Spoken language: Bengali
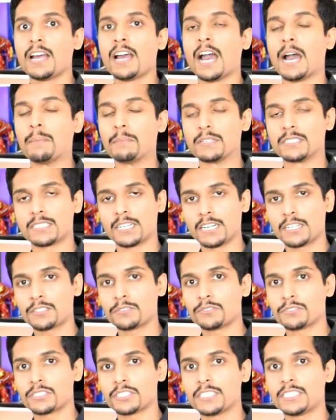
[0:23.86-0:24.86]
আমরা স্টার্ট
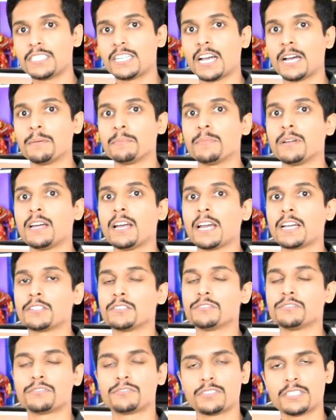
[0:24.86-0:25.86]
করছি যে আমরা
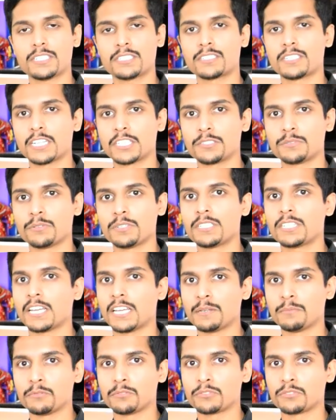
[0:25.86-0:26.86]
একজন ফ্রেশ গ্র্যাজুয়েট
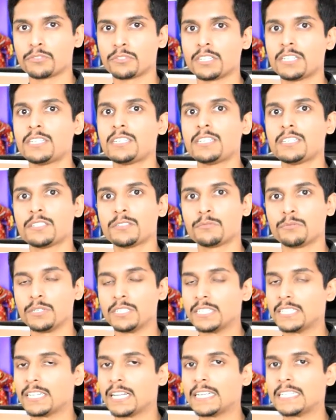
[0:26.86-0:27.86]
এই বছরের
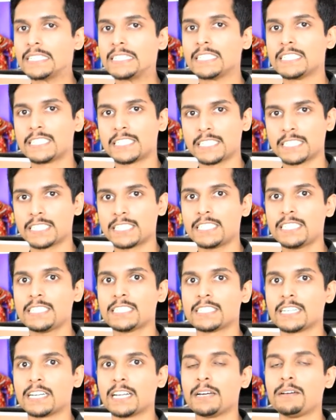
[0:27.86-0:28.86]
টোয়েন্টি নাইনটিনের শেষে
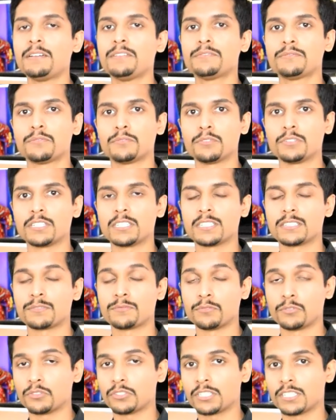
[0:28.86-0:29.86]
যারা ফোর
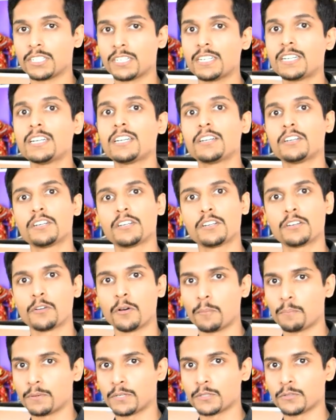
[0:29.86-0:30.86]
ফোর্থ ইয়ার
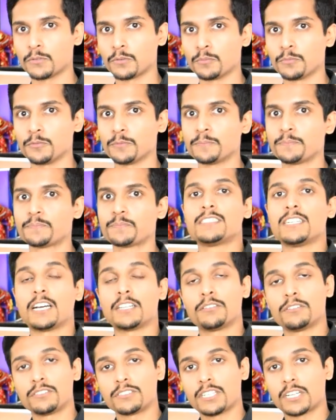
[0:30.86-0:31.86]
কমপ্লিট করব।
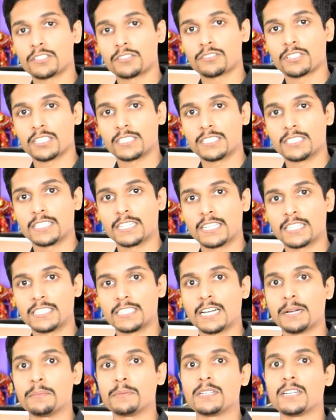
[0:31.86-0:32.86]
সাধারণ ছাত্রছাত্রীদের
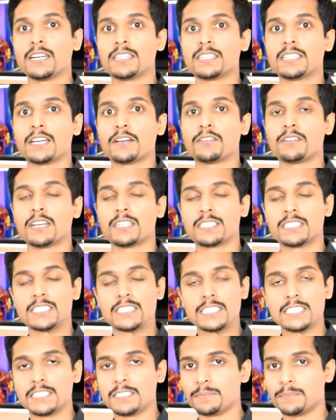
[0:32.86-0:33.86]
ক্ষেত্রে আমাদের হাতে এখন আছে
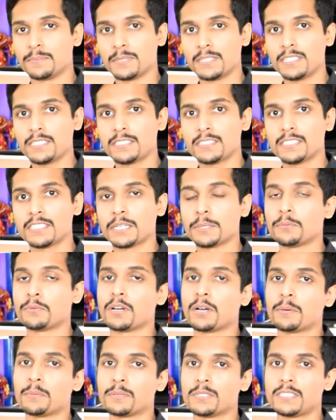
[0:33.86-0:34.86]
সিজিপিএ এবং
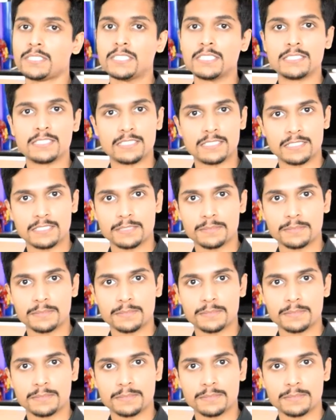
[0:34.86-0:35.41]
আমাদের থিসিস